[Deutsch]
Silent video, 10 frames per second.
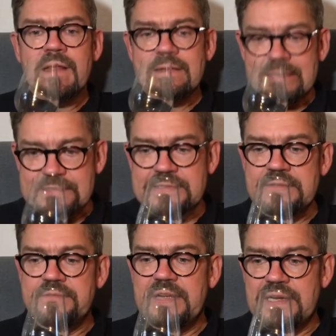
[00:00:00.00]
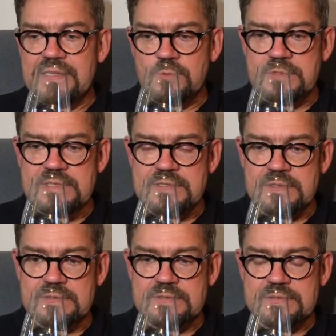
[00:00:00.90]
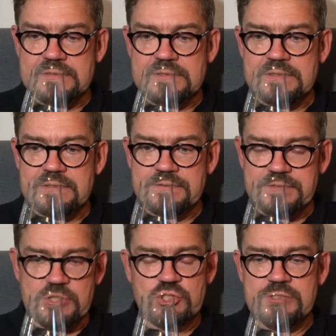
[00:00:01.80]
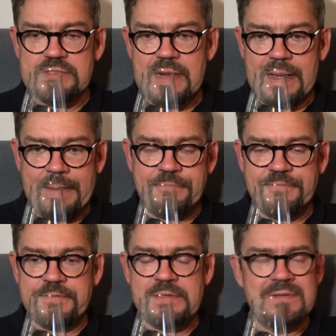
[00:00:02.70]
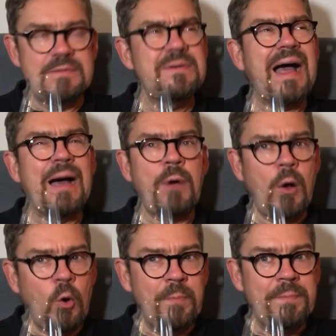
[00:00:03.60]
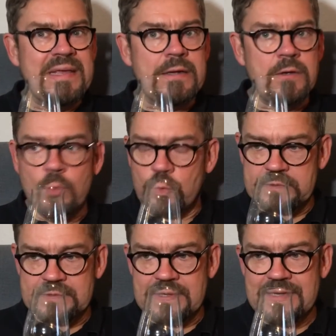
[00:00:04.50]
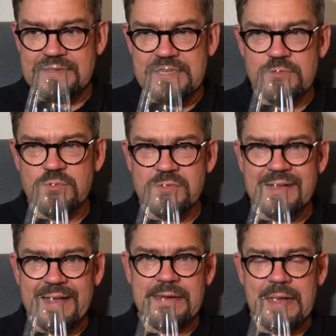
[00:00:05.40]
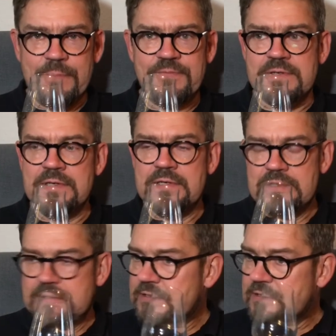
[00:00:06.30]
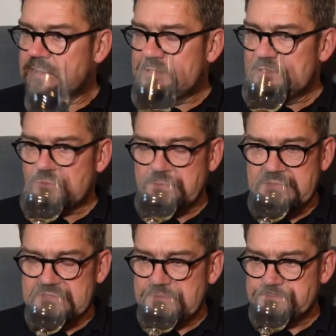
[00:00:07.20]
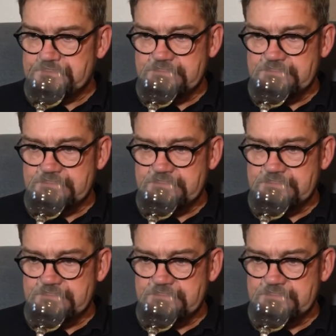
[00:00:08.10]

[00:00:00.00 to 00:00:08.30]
Das sind wirklich so diese frischen Apfel, aber auch Birnennoten. Ne? Nicht nur so ein reiner Apfel. Das ist so ein bisschen